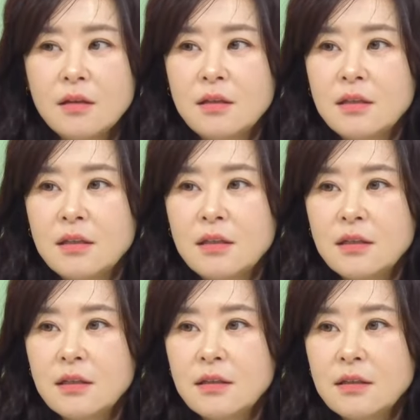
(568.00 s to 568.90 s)

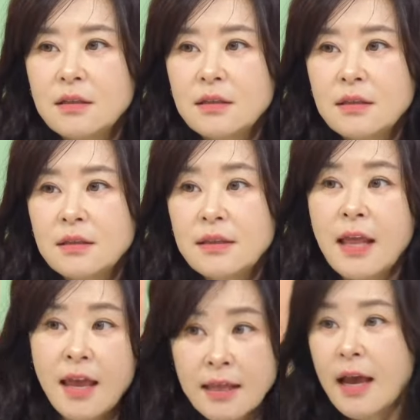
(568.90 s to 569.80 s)
그
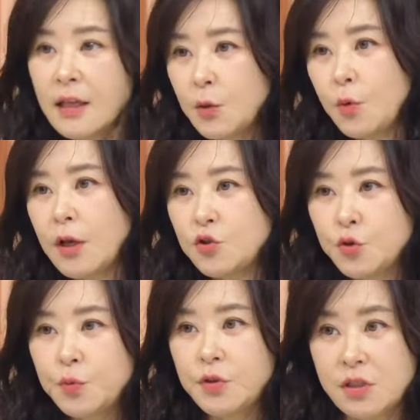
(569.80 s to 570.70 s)
내 나이 또래
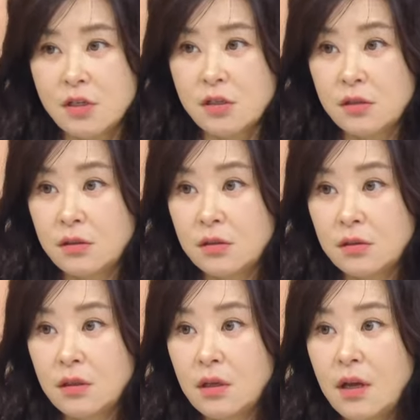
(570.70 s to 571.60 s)
주부들
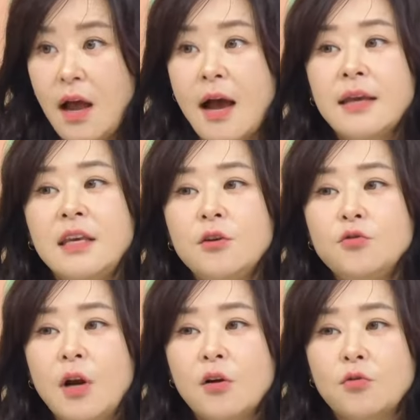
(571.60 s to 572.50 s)
아이
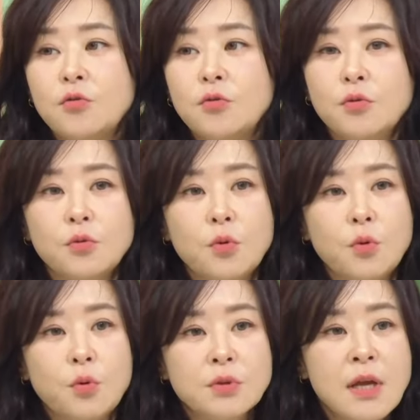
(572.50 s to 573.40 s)
키우느라고
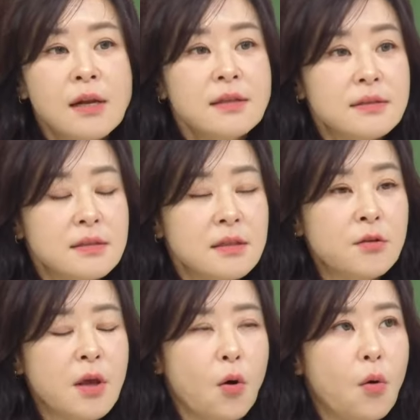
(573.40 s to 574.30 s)
또
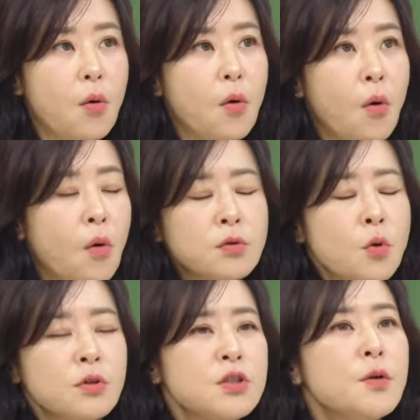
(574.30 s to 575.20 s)
이렇게
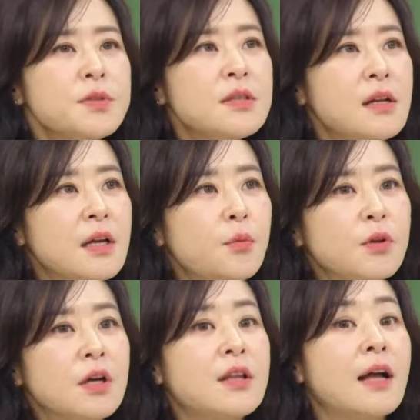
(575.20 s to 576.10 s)
정신없이 살다
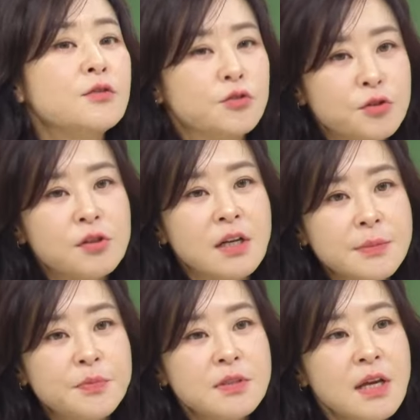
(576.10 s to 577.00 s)
보니까 난 누굴까
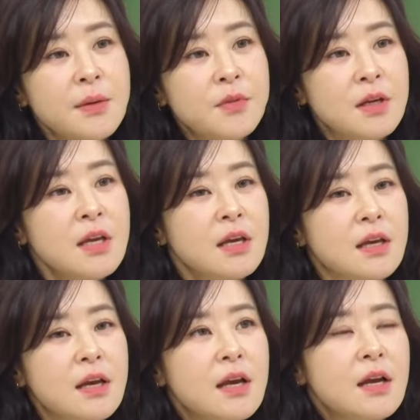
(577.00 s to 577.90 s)
싶은
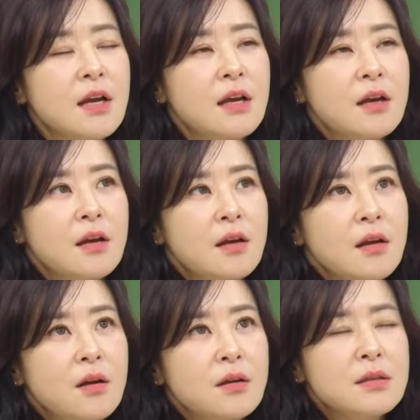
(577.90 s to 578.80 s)
사람들이
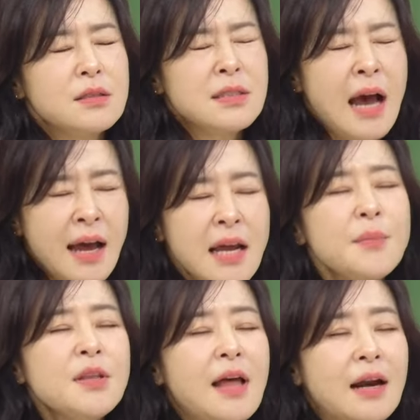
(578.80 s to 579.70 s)

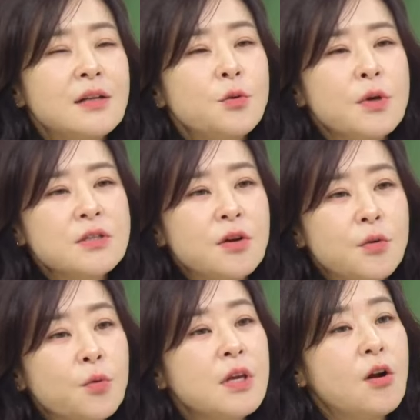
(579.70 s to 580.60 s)
잘하면 나를 통해서
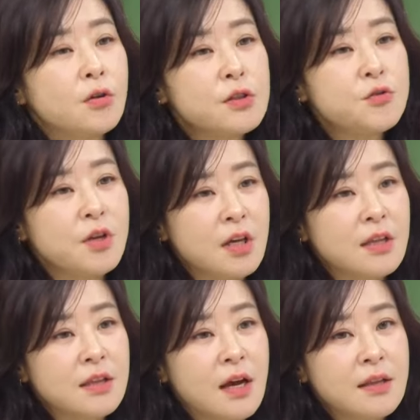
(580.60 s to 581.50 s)
용기를 얻을 수
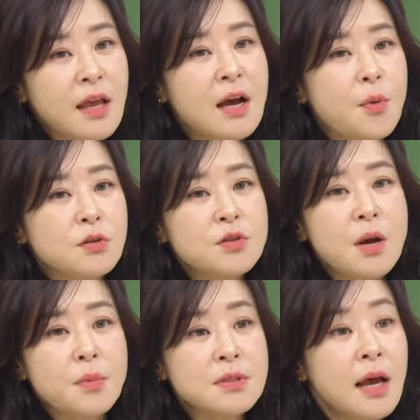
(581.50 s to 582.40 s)
있겠다. 내가 먼저
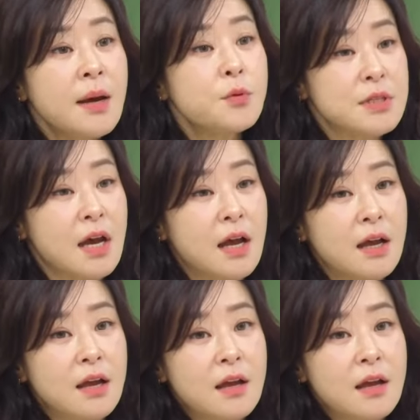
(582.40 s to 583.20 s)
한번 살아보자.